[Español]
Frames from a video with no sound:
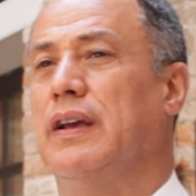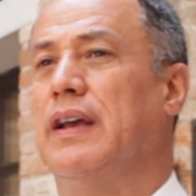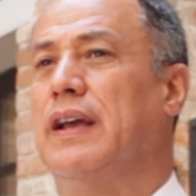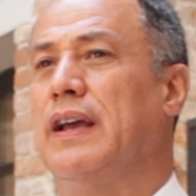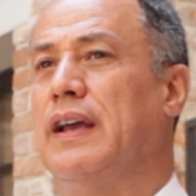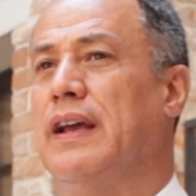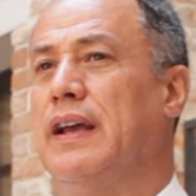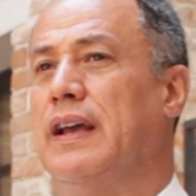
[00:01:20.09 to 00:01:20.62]

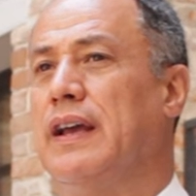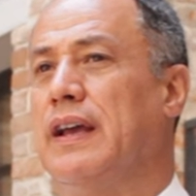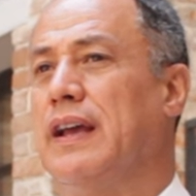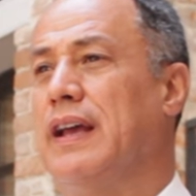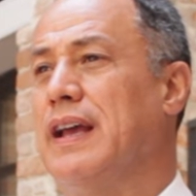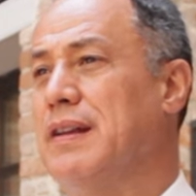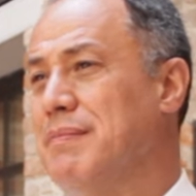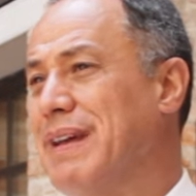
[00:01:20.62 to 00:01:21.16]
eh,
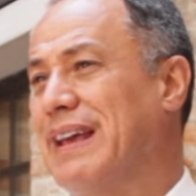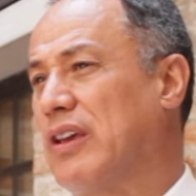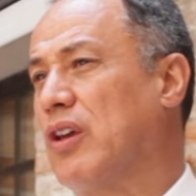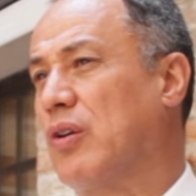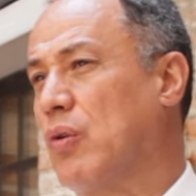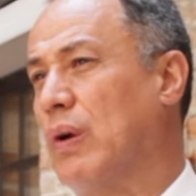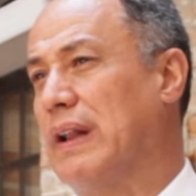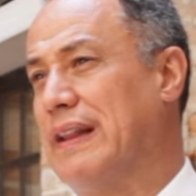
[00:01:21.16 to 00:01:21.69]
en
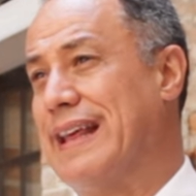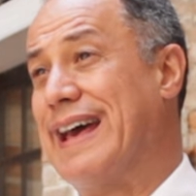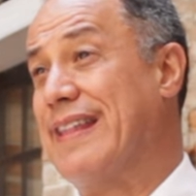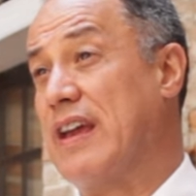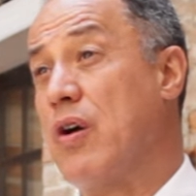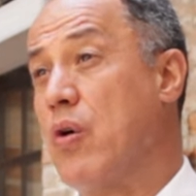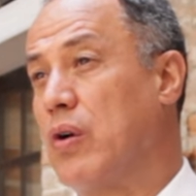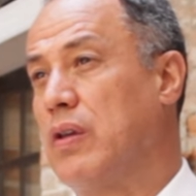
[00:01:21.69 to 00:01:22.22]
México el día
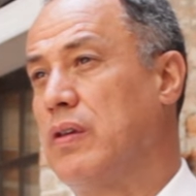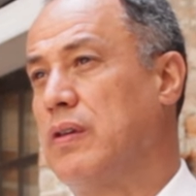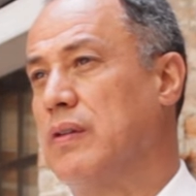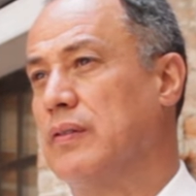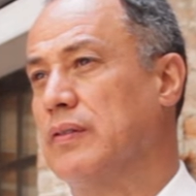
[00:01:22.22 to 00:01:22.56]
de hoy.